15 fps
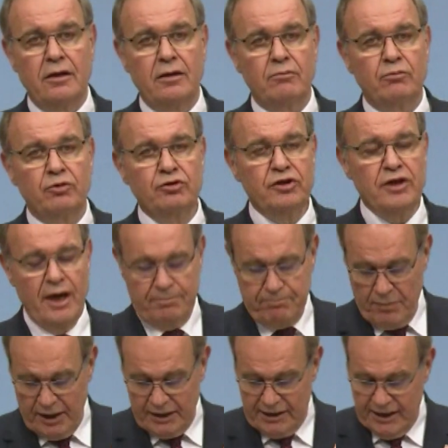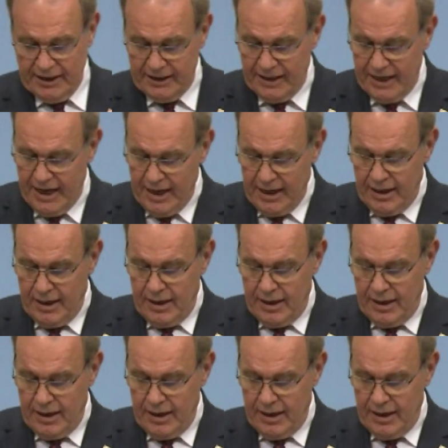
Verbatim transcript: bunu yapmak yerine